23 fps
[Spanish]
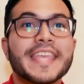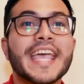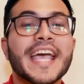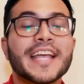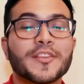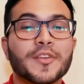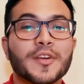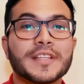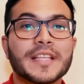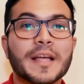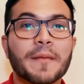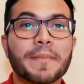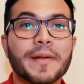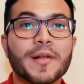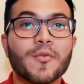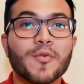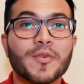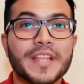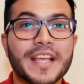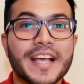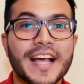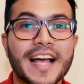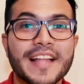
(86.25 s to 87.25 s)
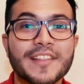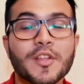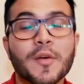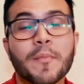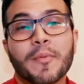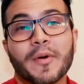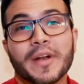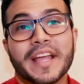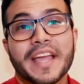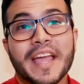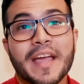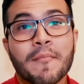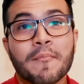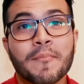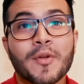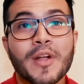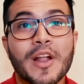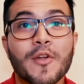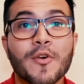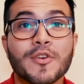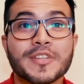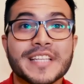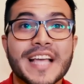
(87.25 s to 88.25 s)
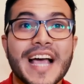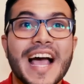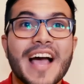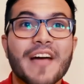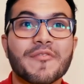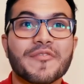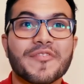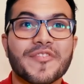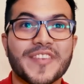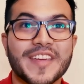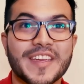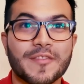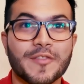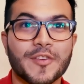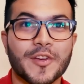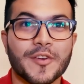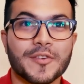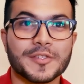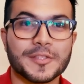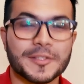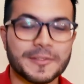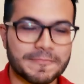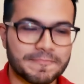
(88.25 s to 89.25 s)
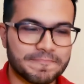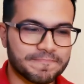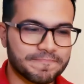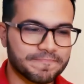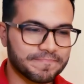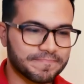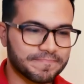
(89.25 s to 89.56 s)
y esto está perjudicando por ejemplo a los anfibios.